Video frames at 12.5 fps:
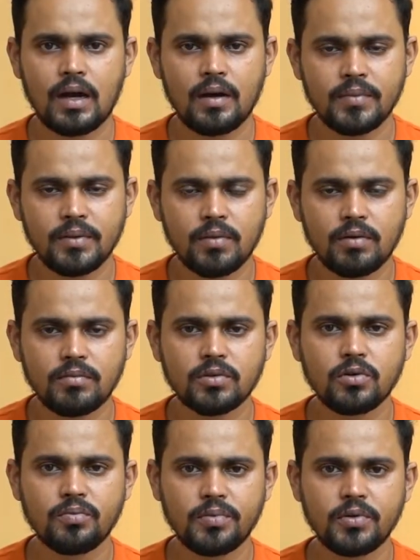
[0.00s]
আমি
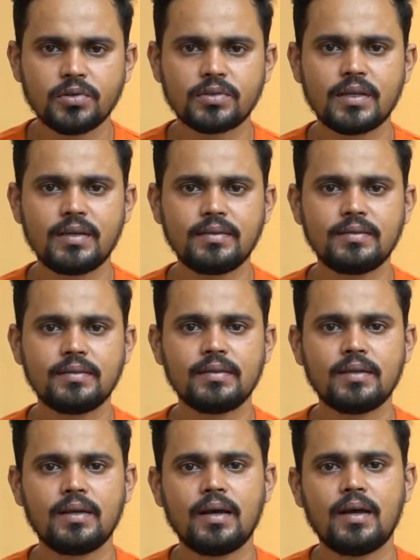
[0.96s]
মোহাম্মদ অপু হোসেন
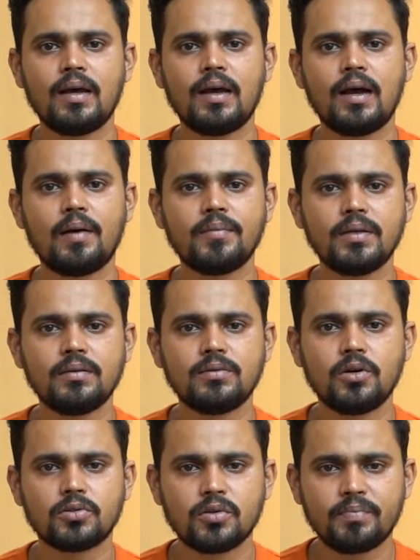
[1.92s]
আমি
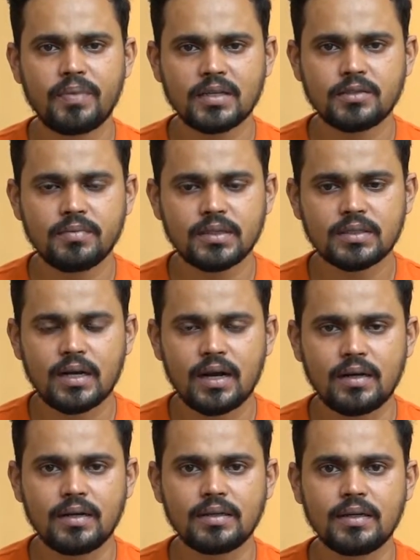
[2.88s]
গত পাঁচ মাস
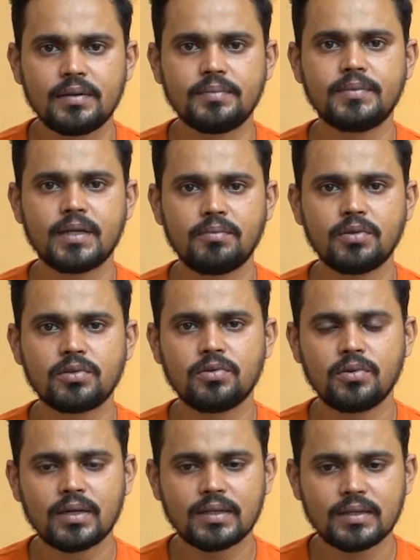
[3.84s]
যাবৎ
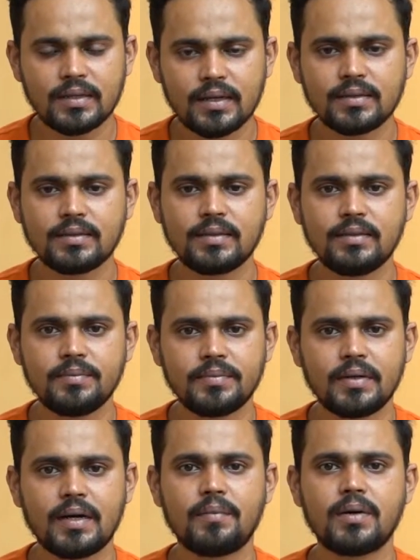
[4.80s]
কলকাতাতে আসি
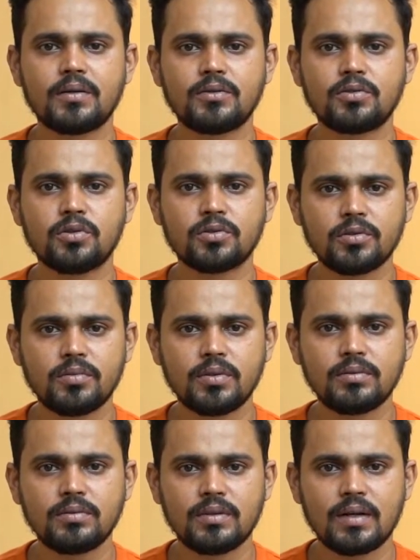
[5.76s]
আমার ছোট
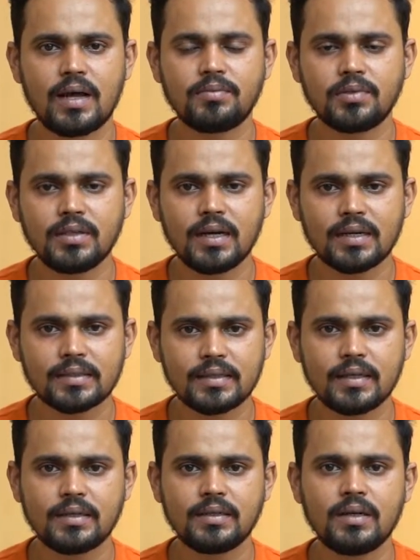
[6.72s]
বোন লাবণী
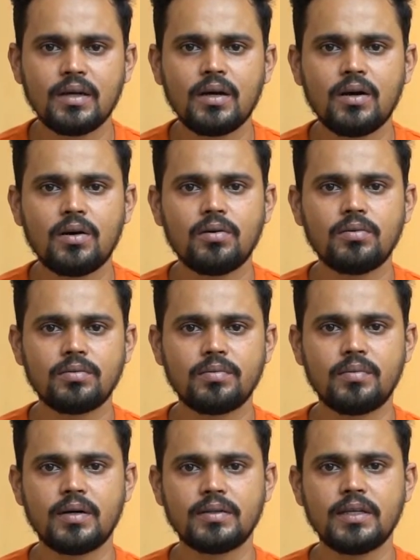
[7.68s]
আক্তার ও
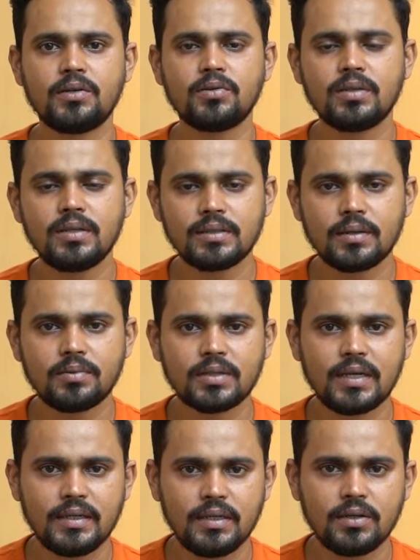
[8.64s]
দীর্ঘদিন যাবৎ
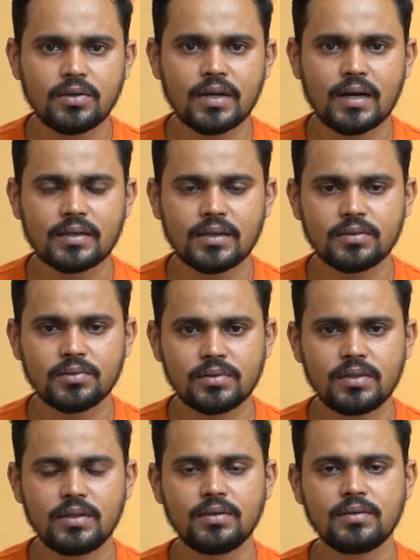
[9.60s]
কিডনি রোগে আক্রান্ত
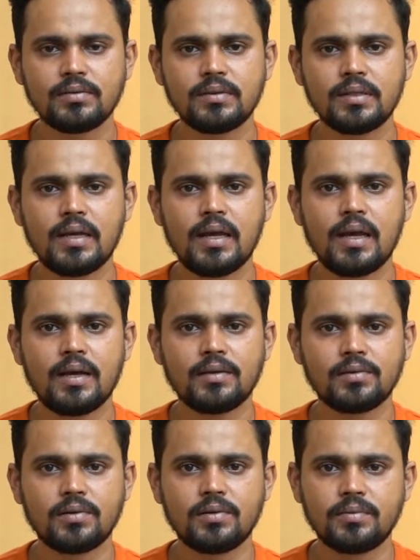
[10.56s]
ছিল
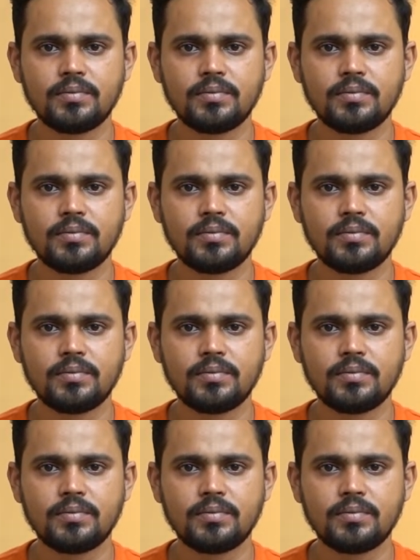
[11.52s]
তো